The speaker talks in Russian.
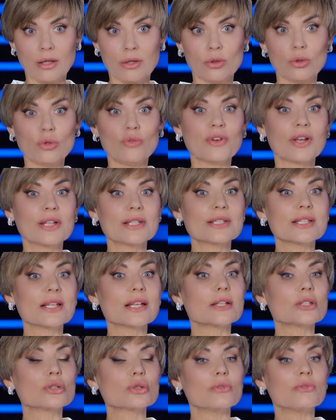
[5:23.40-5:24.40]
Но в конце
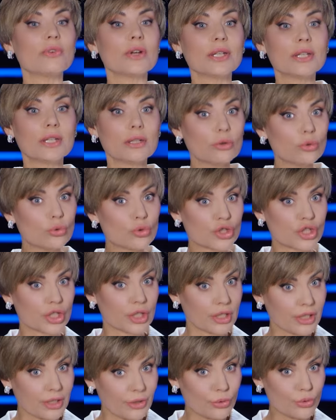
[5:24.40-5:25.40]
концов это лучше
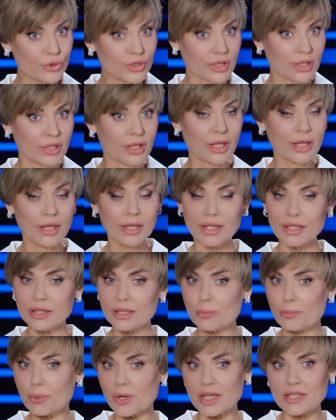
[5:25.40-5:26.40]
иллюзий и
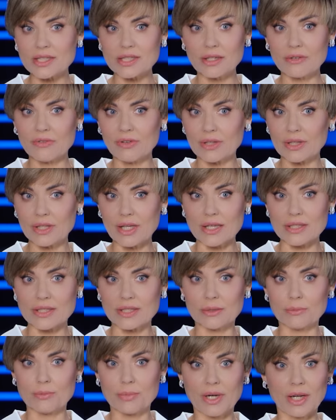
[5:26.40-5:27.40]
напрасных
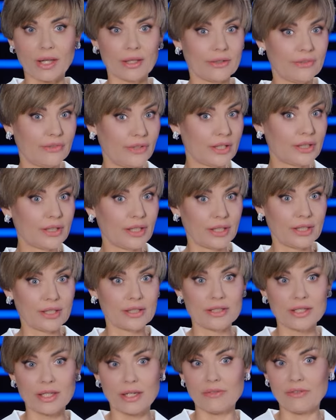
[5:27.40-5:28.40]
фантазий про 2-3
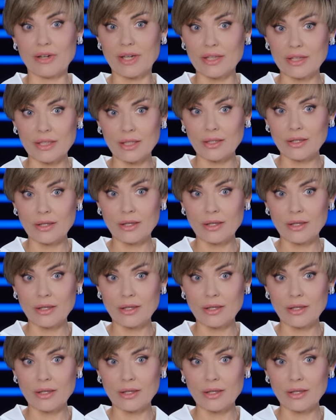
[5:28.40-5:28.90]
недели войны